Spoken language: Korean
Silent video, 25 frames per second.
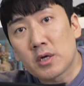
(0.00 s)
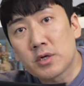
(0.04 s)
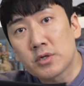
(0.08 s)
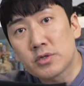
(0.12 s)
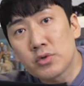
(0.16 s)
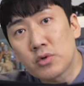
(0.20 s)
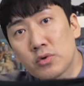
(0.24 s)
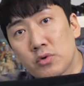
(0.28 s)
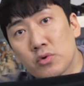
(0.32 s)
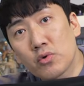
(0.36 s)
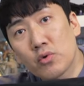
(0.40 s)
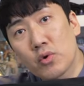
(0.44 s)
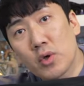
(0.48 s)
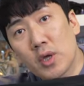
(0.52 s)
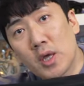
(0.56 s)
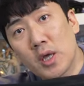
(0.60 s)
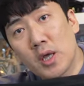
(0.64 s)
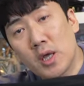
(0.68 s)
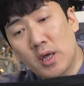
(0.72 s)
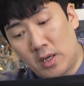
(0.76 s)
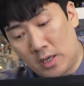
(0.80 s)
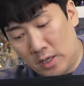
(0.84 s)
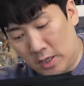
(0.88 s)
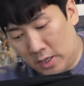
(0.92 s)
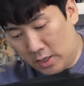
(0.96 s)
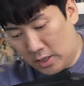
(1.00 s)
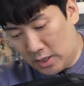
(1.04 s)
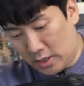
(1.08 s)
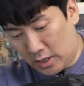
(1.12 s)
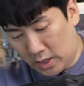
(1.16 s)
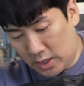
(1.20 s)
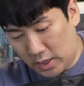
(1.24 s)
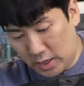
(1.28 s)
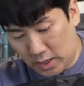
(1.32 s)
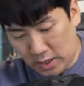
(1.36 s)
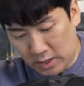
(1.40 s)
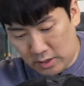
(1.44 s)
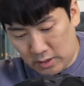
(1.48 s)
그 정도의
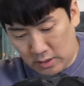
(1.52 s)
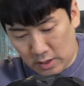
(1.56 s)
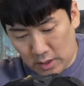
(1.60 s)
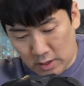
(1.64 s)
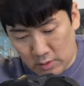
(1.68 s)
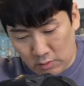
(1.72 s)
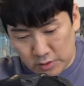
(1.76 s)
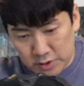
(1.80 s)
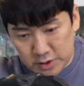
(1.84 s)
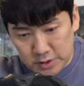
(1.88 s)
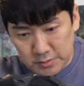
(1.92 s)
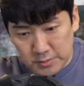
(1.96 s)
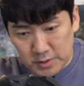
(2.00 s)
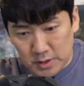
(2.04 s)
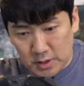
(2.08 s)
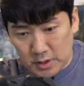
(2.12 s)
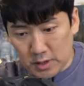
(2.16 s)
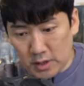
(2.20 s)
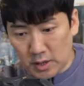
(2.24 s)
길이를 하고 있습니다.